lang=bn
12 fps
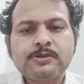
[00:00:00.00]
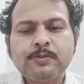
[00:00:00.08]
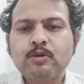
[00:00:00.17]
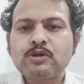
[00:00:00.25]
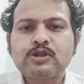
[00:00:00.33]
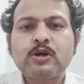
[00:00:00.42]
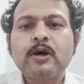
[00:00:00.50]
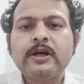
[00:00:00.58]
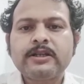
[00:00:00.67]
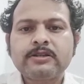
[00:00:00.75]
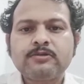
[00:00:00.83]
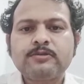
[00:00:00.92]
স্পোর্টস
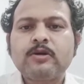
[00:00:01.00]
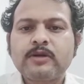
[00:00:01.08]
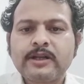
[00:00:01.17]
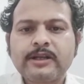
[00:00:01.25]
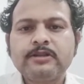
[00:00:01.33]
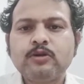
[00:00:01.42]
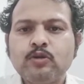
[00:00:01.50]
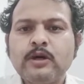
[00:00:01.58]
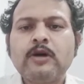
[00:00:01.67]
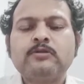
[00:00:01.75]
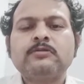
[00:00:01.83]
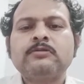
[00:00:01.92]
হয় তোমরা অনেকে দৌড়াও